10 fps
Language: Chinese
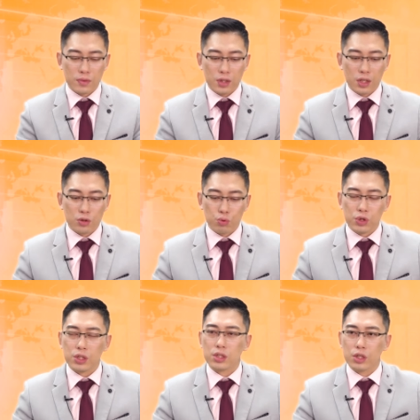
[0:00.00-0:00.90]
那个出
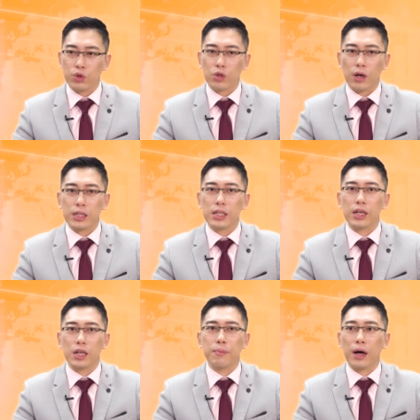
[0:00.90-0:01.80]
席的策略的话，你
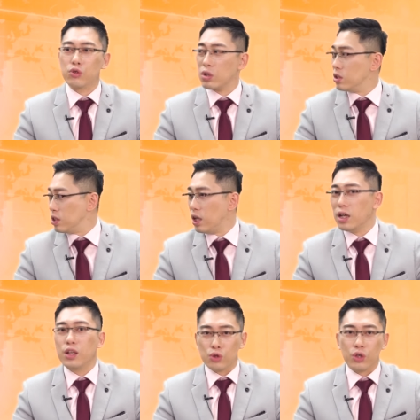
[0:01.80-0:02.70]
也可以把它转起来。
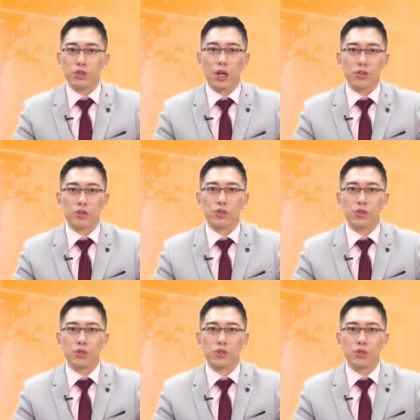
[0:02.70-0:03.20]
对，有教的，